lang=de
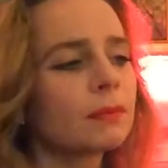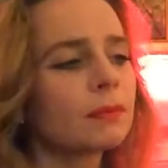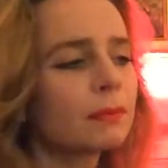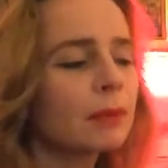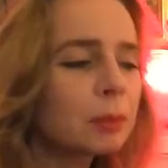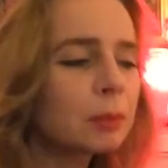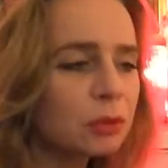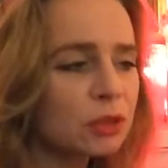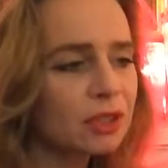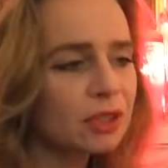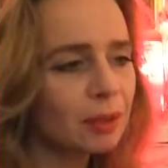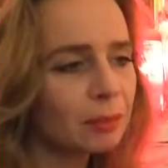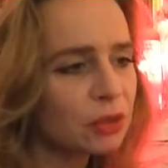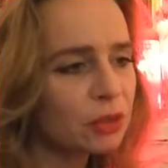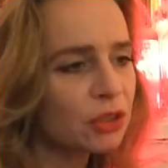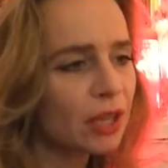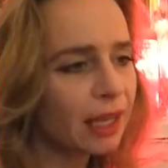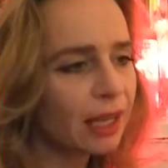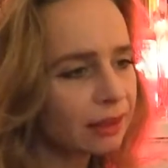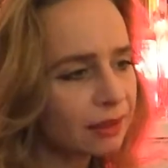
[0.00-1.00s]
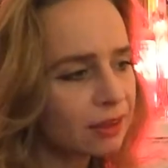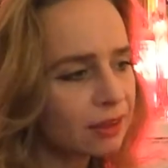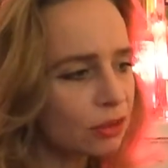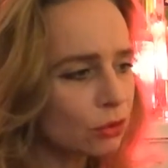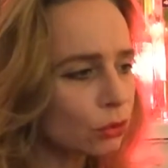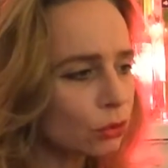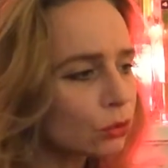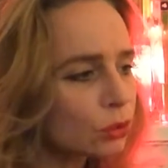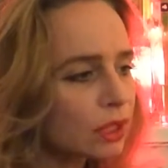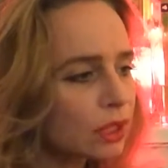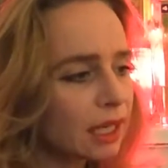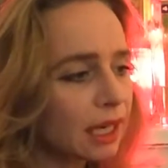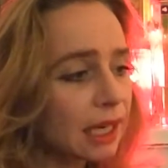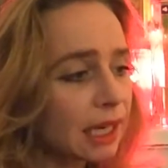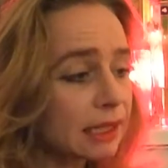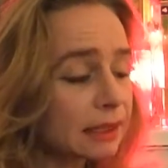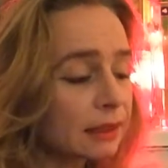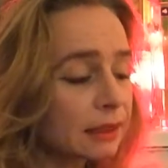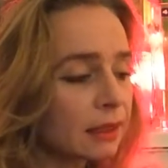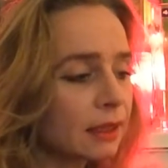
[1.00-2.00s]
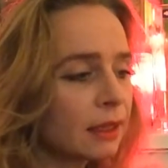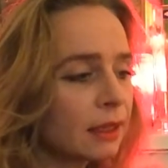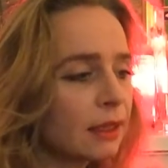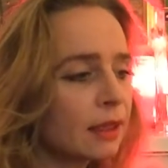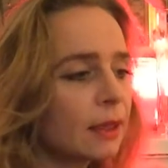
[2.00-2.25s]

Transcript: Man muss den Beschenkten zugutehalten,